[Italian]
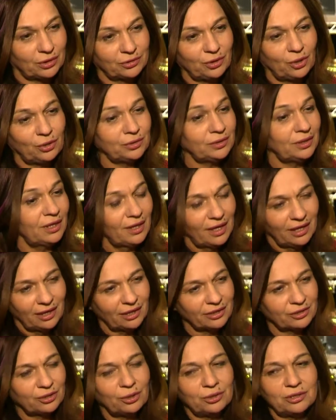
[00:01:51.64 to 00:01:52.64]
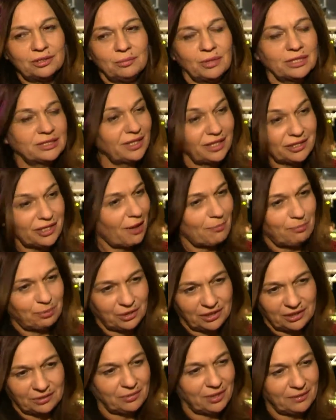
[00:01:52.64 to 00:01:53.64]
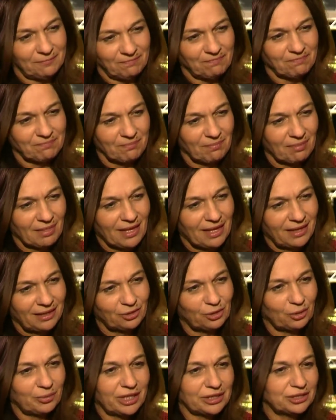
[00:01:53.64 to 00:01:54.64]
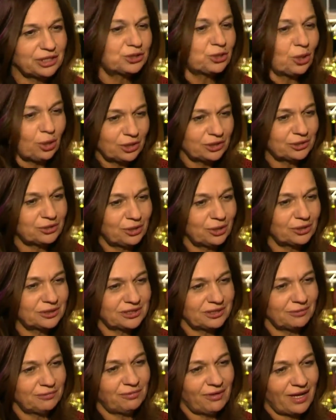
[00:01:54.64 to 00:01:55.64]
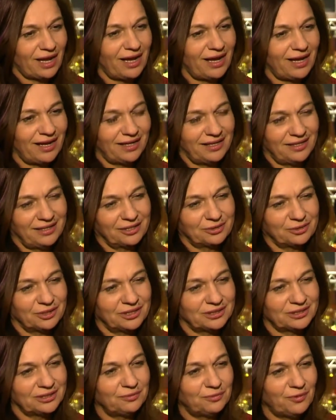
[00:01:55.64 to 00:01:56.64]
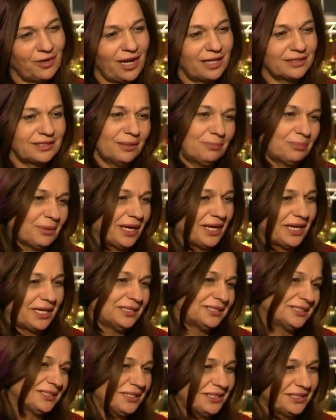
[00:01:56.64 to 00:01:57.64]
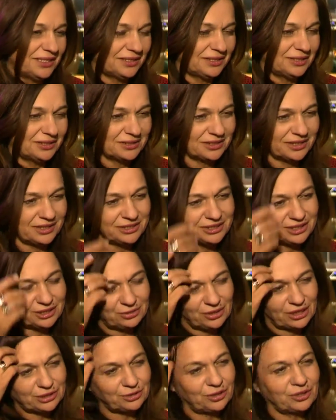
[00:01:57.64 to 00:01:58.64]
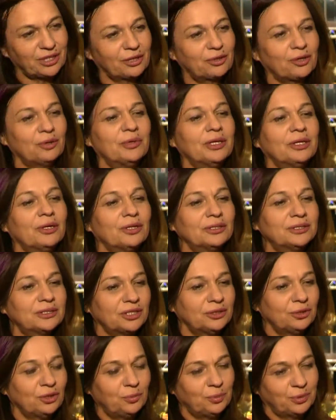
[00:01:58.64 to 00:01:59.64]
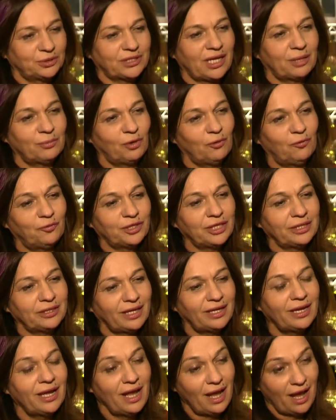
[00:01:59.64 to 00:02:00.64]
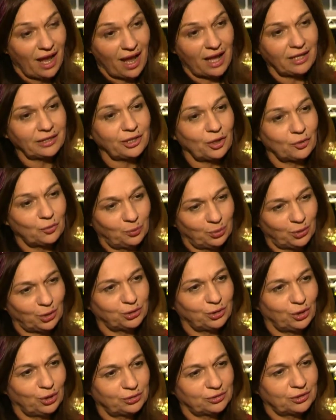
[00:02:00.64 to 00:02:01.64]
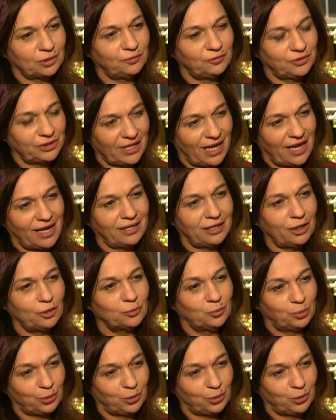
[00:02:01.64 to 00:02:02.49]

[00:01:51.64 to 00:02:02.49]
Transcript: non, non materia prima, come di solito si fa, eh, si fa, da paesi in situazione come i nostri. Noi possiamo offrire anche un prodotto finale, un